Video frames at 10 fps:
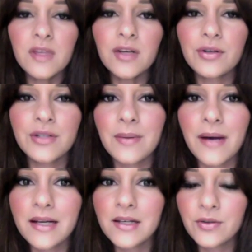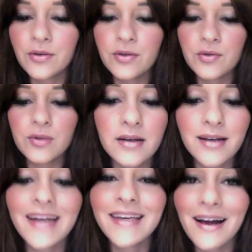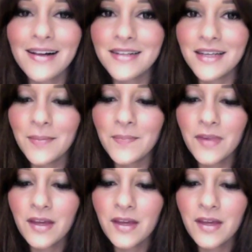Könnt ihr aber eigentlich irgendeinen dunklen Kajal nehmen.